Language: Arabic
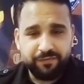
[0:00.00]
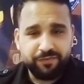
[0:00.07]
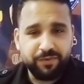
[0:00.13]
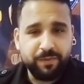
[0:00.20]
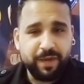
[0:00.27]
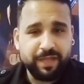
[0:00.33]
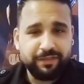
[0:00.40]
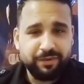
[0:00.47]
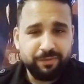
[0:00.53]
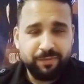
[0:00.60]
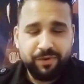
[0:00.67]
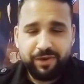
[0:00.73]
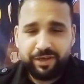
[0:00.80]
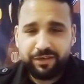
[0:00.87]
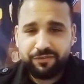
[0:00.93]
في بعض
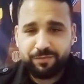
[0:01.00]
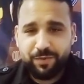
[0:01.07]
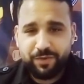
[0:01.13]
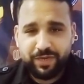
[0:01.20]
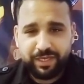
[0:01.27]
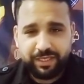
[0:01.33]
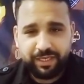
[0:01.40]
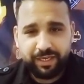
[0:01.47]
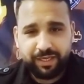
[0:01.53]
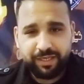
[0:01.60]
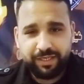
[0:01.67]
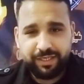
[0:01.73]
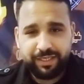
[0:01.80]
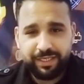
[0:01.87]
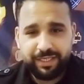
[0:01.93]
المواقف ممكن
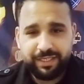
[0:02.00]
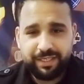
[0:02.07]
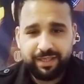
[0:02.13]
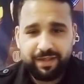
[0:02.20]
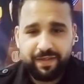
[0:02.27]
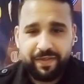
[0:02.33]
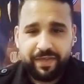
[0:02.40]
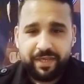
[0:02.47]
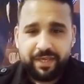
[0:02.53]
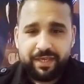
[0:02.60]
يخليه كده